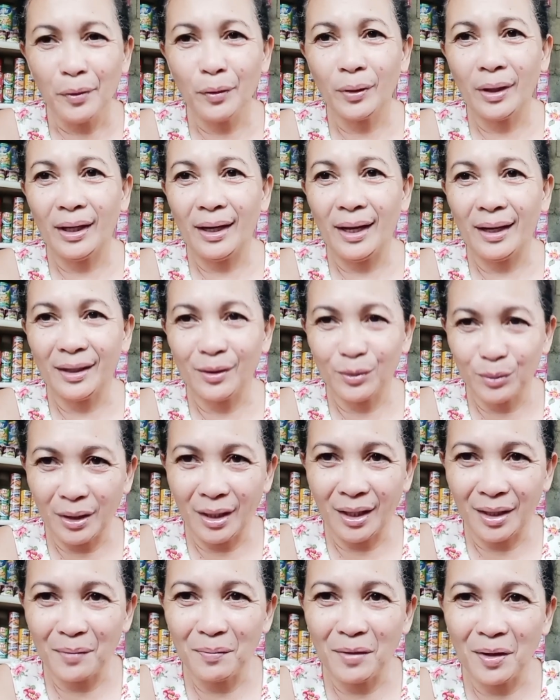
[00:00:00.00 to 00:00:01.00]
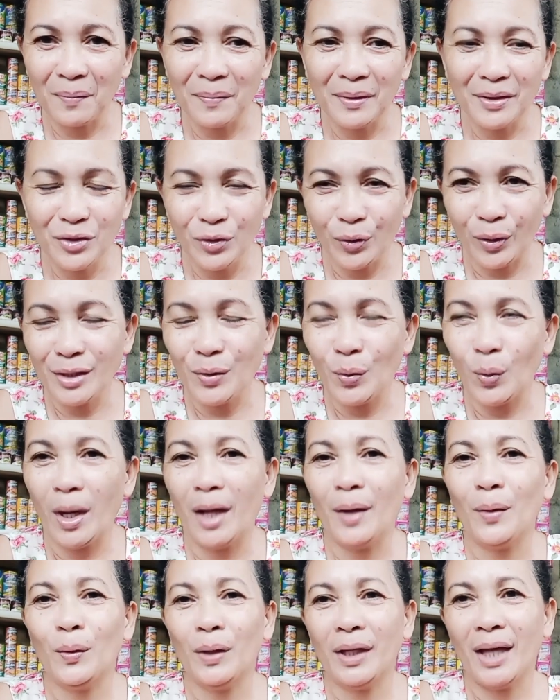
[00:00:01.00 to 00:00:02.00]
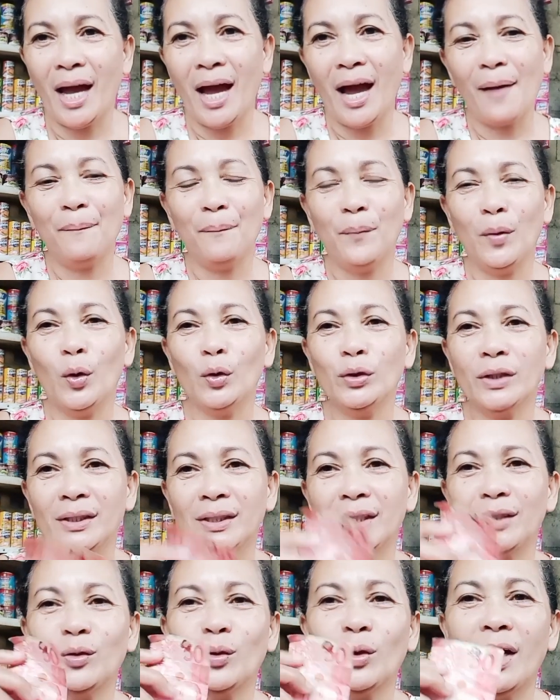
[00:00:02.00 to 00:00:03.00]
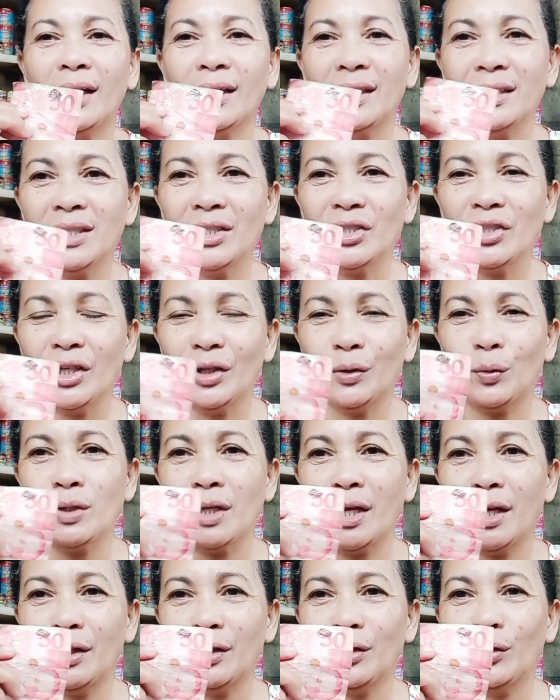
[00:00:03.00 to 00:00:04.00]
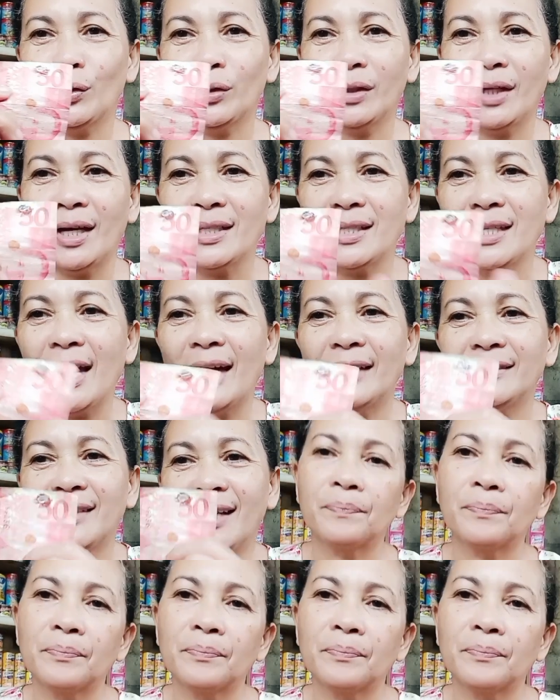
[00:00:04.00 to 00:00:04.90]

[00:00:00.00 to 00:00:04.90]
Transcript: Pero kailangan ko talaga mag-video kasi wala akong i-upload at ito nga i-share ko sa inyo na sana.